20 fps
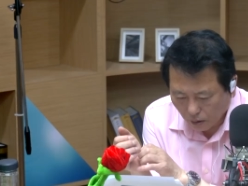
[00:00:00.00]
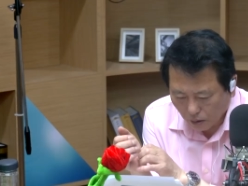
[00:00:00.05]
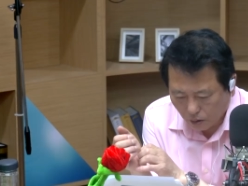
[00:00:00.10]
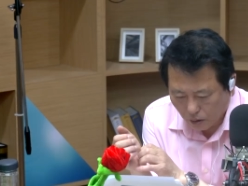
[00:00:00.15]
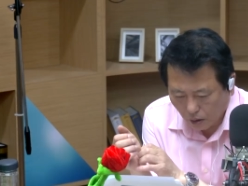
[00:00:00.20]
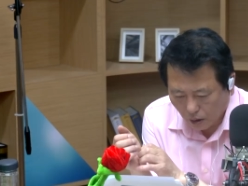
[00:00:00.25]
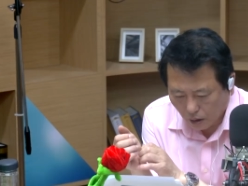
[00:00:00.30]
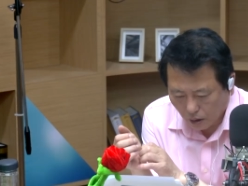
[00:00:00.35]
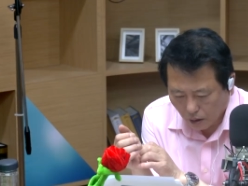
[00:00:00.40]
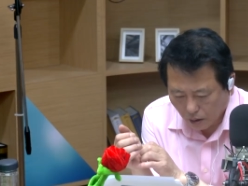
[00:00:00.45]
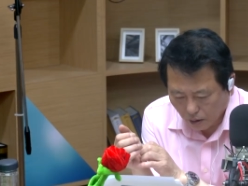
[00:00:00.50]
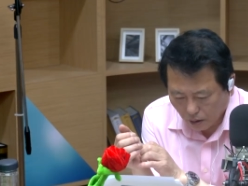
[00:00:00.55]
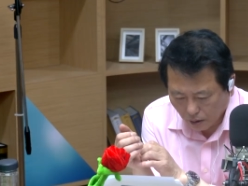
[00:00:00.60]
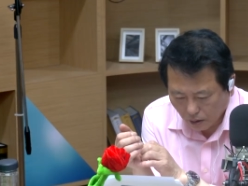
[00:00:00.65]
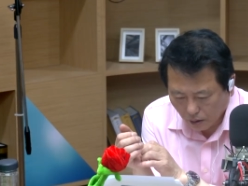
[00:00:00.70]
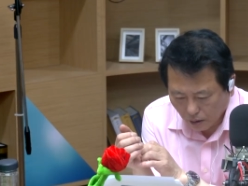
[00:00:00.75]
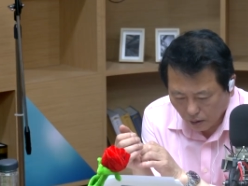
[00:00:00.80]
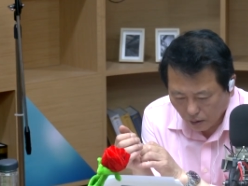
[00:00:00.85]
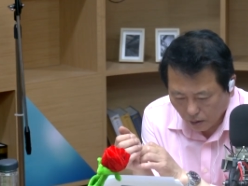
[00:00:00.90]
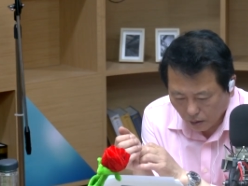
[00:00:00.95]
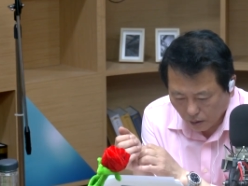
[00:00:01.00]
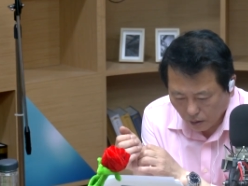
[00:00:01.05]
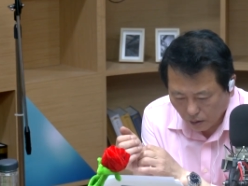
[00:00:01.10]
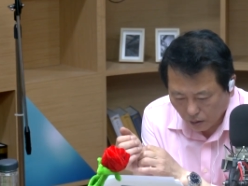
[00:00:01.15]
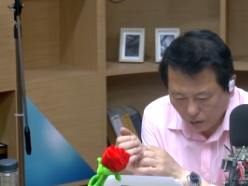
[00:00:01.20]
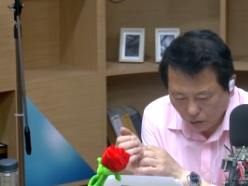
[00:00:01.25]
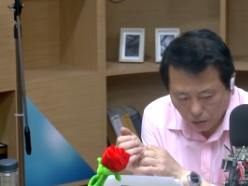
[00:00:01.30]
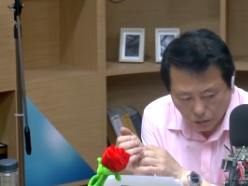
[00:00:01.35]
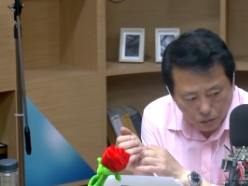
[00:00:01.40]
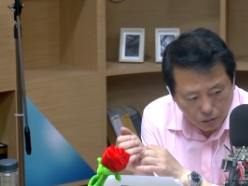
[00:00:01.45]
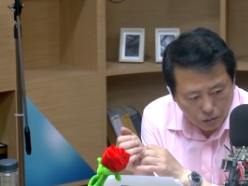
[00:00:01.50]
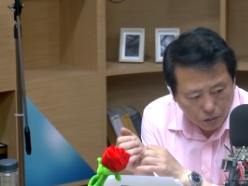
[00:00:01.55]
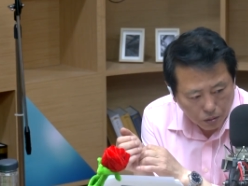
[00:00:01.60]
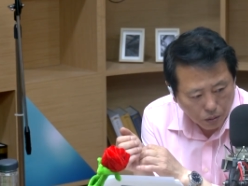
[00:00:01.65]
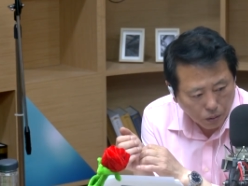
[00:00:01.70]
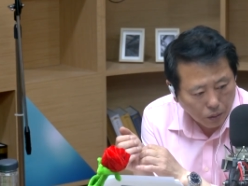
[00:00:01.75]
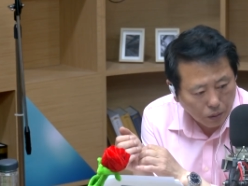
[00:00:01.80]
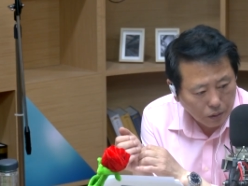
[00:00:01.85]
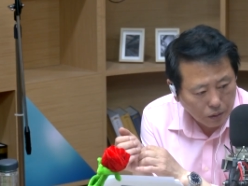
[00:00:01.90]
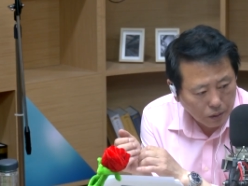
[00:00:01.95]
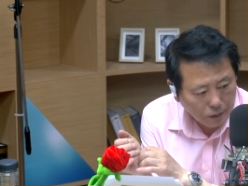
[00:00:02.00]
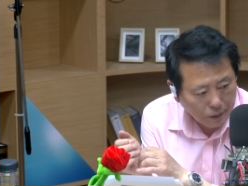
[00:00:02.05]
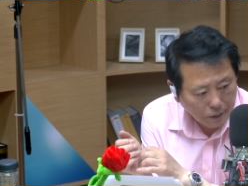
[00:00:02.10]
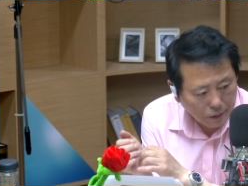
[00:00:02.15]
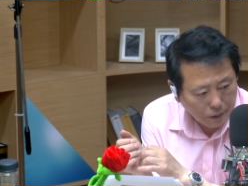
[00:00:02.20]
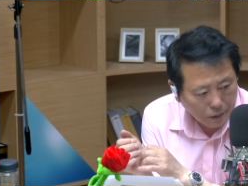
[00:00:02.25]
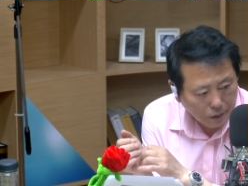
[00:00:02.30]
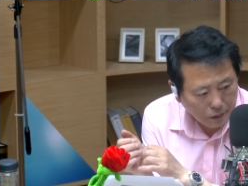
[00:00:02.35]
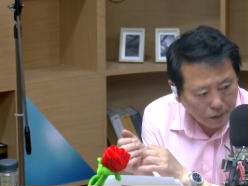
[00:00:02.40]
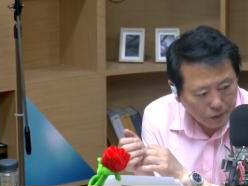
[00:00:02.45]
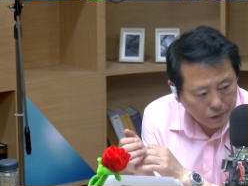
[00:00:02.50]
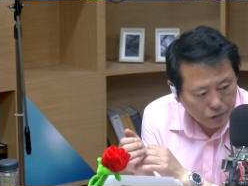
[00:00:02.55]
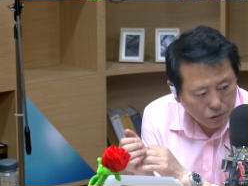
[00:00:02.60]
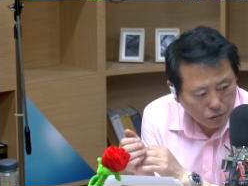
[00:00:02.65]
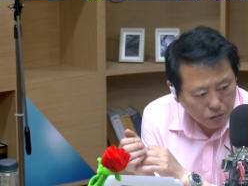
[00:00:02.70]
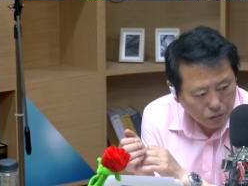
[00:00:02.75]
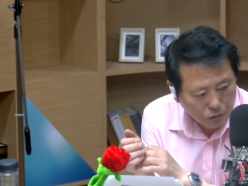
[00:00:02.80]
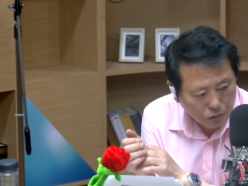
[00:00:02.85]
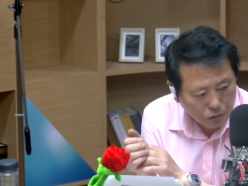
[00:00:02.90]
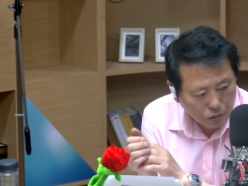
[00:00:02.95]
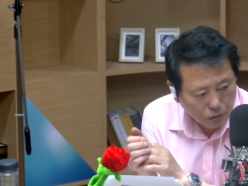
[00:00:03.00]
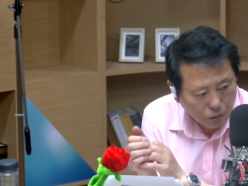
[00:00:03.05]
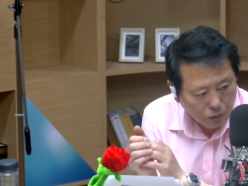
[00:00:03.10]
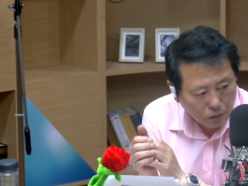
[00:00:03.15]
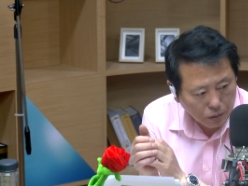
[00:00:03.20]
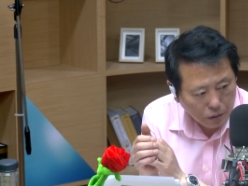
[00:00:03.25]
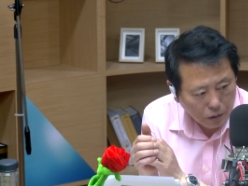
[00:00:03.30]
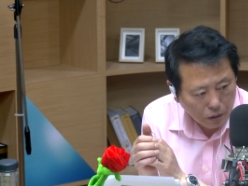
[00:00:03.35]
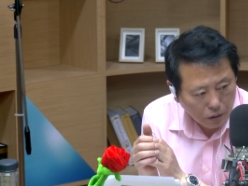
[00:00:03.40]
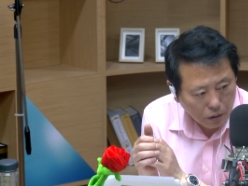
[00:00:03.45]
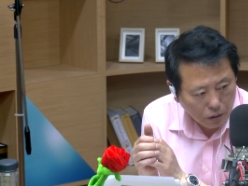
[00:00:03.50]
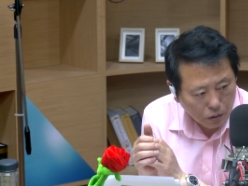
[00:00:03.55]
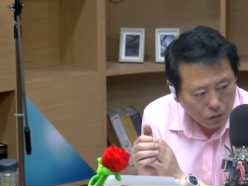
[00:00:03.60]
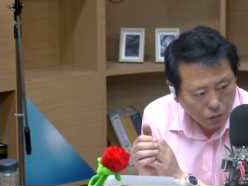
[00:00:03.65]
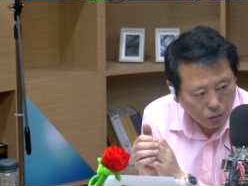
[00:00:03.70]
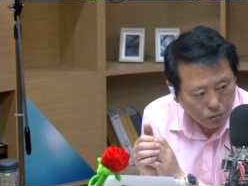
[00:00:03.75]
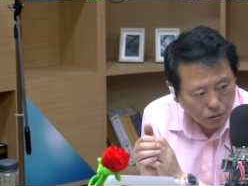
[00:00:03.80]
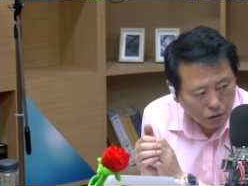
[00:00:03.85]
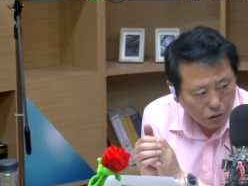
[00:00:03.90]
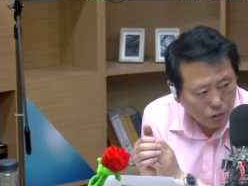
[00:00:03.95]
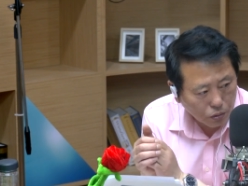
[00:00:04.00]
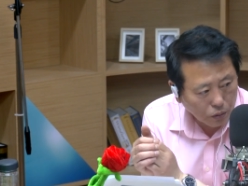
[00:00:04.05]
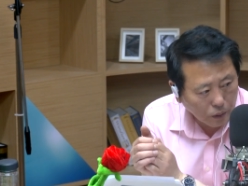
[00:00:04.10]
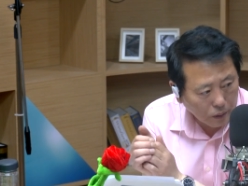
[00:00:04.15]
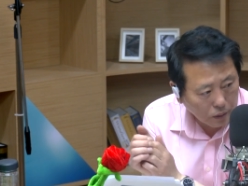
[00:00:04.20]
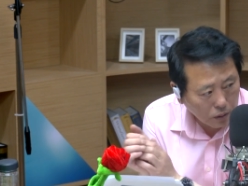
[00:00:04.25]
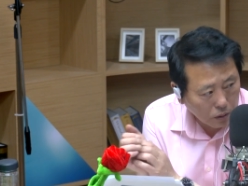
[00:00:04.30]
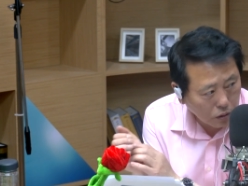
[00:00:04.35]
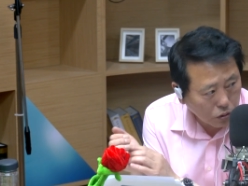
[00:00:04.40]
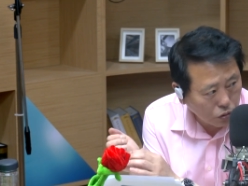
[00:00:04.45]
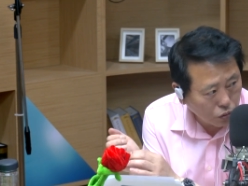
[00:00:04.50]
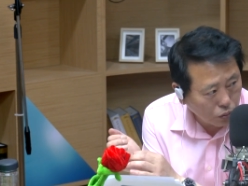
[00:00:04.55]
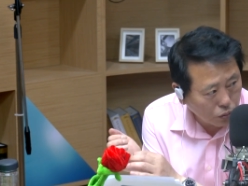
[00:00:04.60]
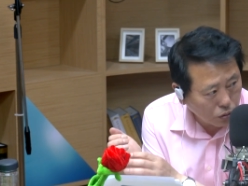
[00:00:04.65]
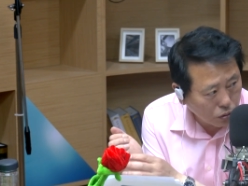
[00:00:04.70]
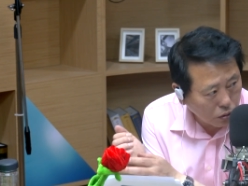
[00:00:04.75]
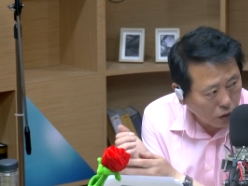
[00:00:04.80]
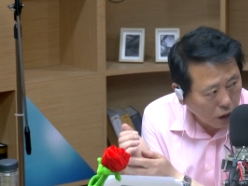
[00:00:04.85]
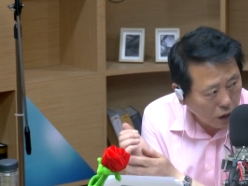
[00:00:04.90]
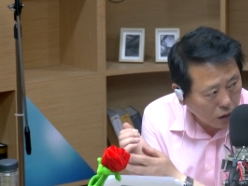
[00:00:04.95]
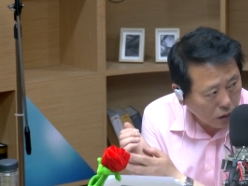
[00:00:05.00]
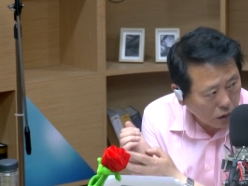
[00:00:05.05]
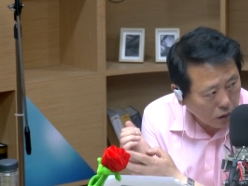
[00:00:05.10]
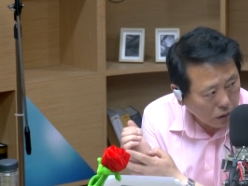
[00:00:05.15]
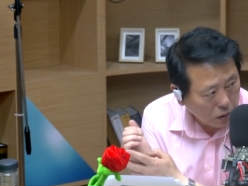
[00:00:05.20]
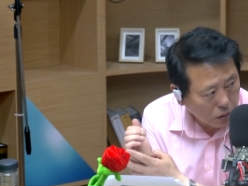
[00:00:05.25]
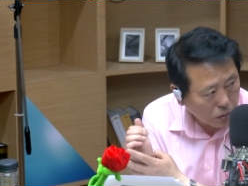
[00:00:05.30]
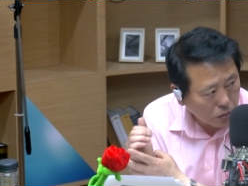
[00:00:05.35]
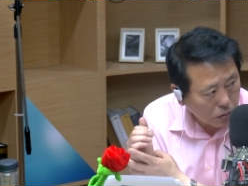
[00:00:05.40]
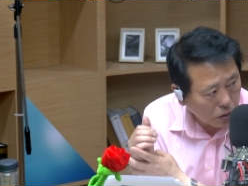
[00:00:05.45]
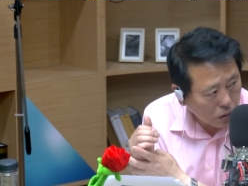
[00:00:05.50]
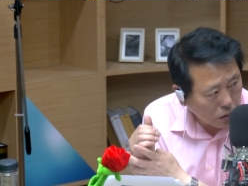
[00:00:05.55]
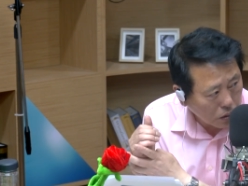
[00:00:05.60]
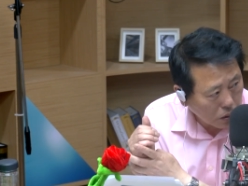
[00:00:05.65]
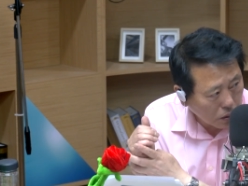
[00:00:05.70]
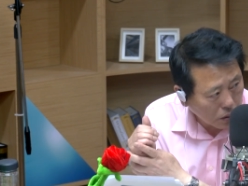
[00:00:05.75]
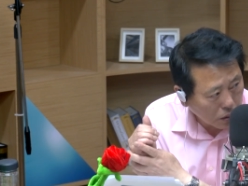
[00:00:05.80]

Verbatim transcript: 자, 저도 들어오기 전에 스튜디오 들어오기 전에 손 씻고 왔는데 두 분도 다 씻고 오셨죠?